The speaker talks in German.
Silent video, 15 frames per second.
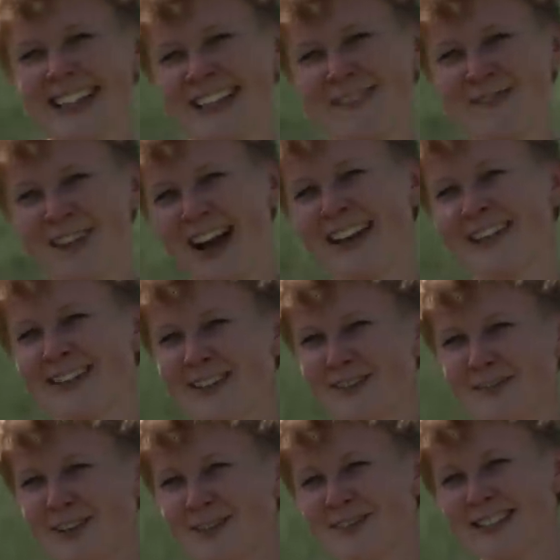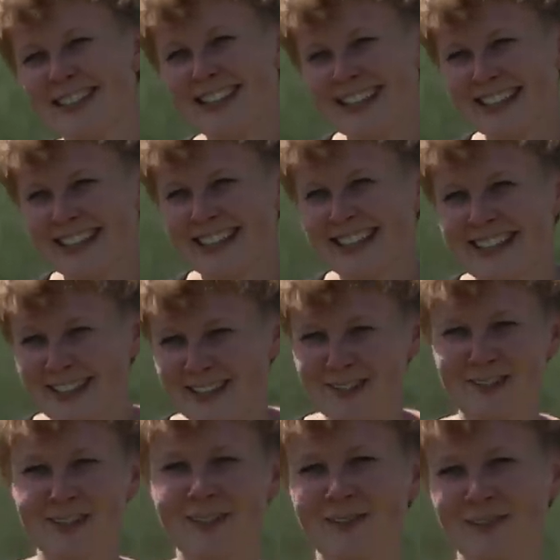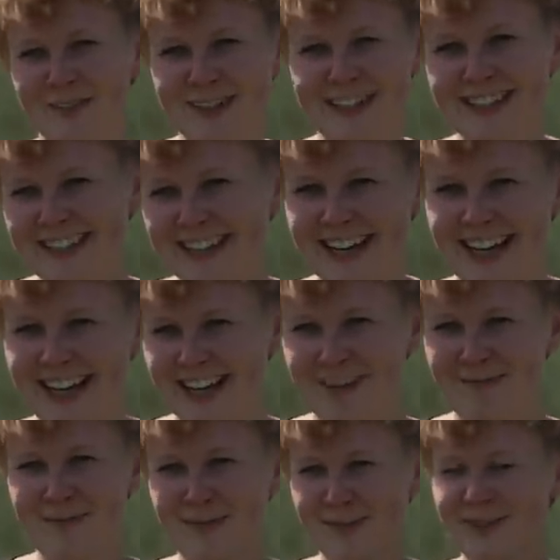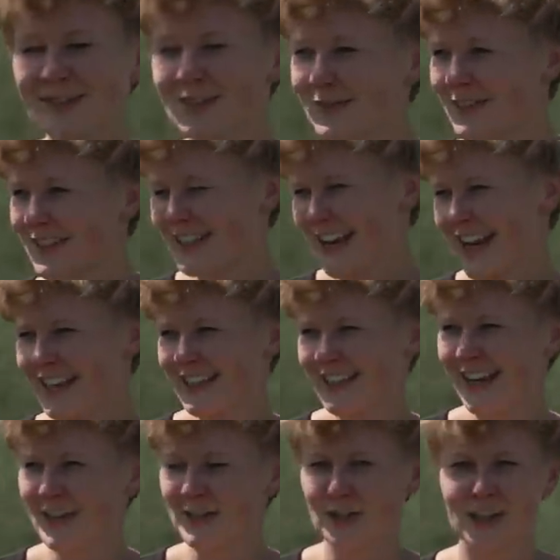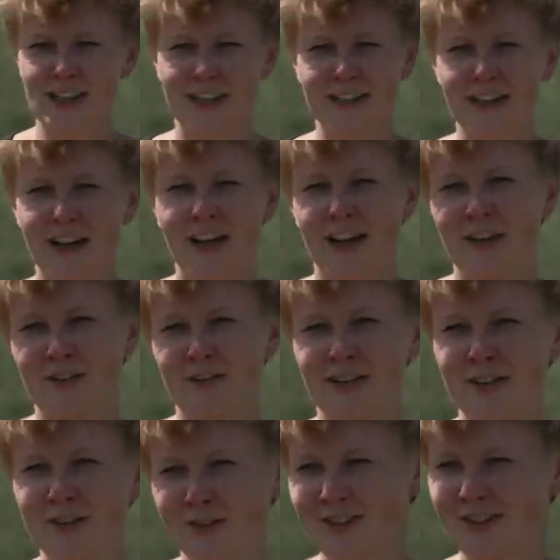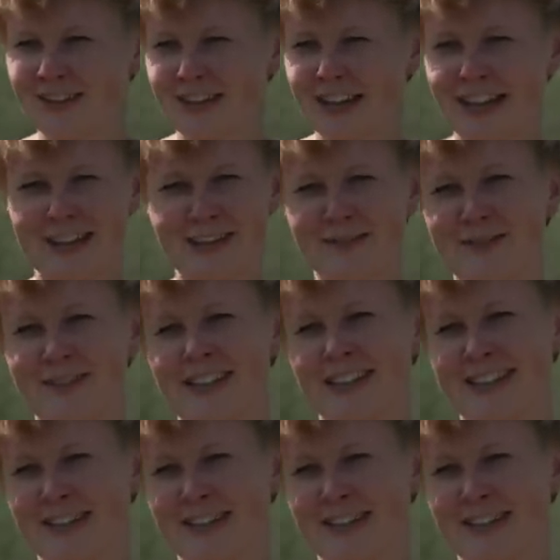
sich immer alle darüber lustig, dass ich so viel Freude daran habe und so viel Zeit hier reinstecke und den größten Teil davon nicht